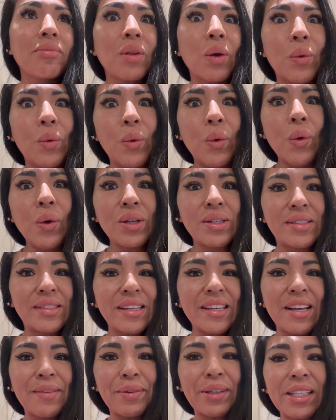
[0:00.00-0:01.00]
Uy,
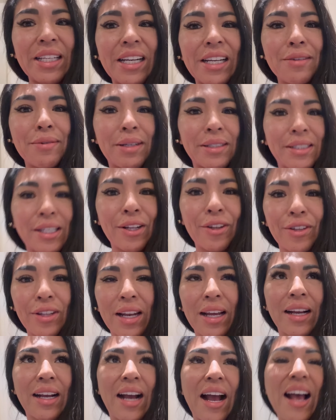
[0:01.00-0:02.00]
sí, ya viene el aniversario de
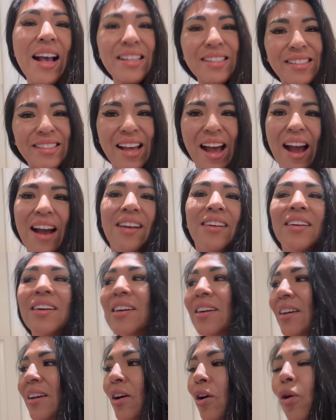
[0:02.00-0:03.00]
la casa.
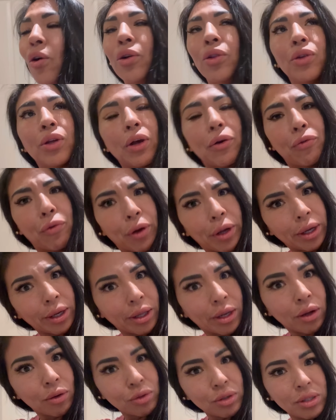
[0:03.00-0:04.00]
Bueno, ya fue,
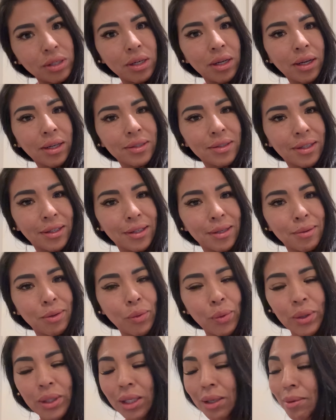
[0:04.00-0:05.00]
creo, chicas, ni
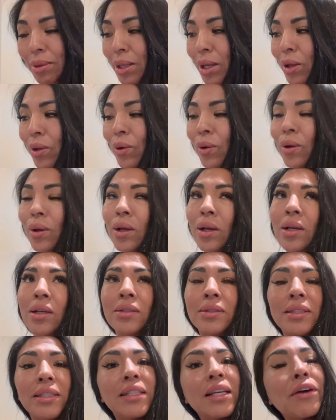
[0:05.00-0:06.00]
cuenta me he dado.
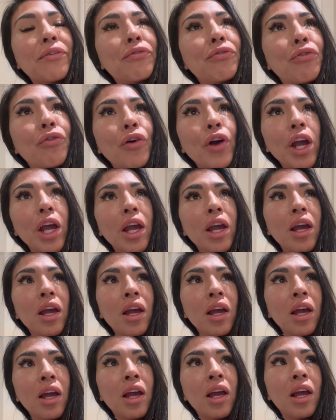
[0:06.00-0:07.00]
Sí, ya fue
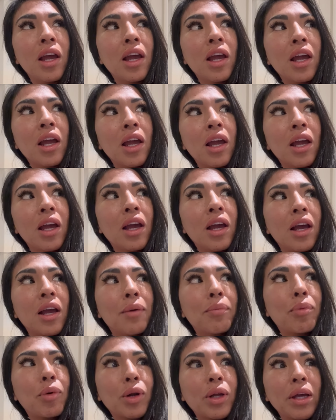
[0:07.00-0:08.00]

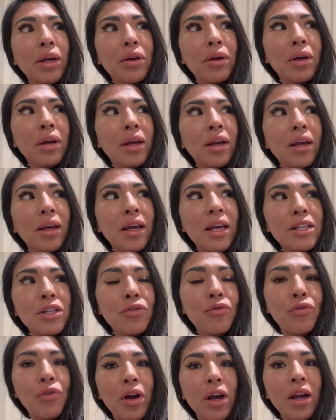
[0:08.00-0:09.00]
porque eso
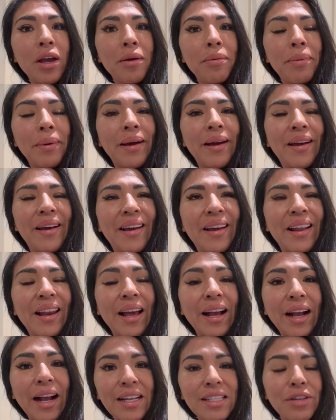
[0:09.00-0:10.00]
fue,
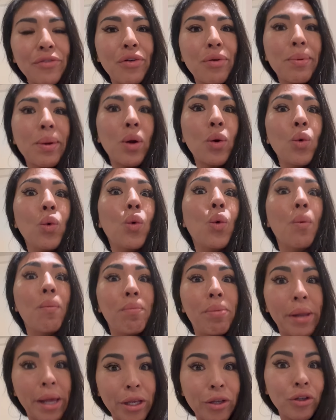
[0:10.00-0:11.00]
la casa fue para un
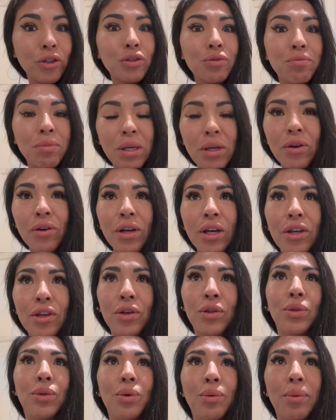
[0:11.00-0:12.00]
cumpleaños mío que
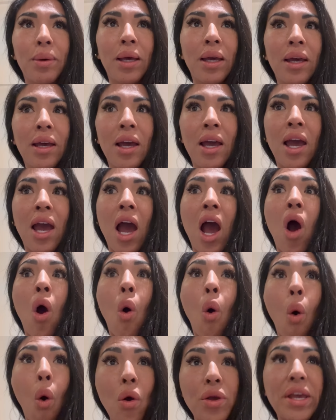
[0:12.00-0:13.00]
yo tuve.
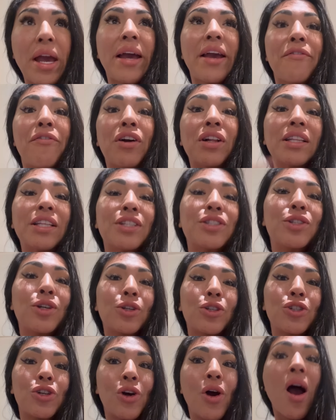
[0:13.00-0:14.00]
Oh, ya fue el
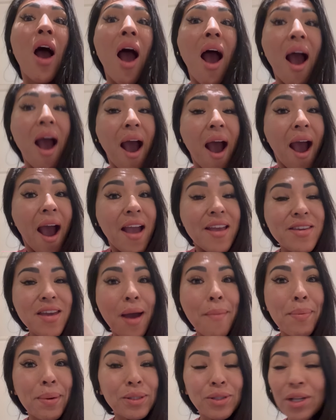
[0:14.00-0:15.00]
18. ¡Ah!
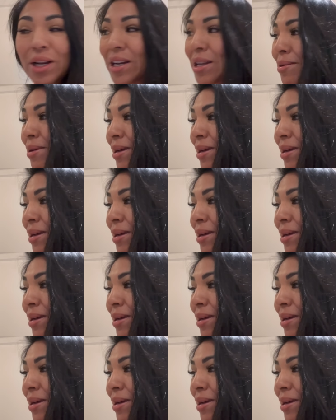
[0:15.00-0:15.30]
Ya pasó el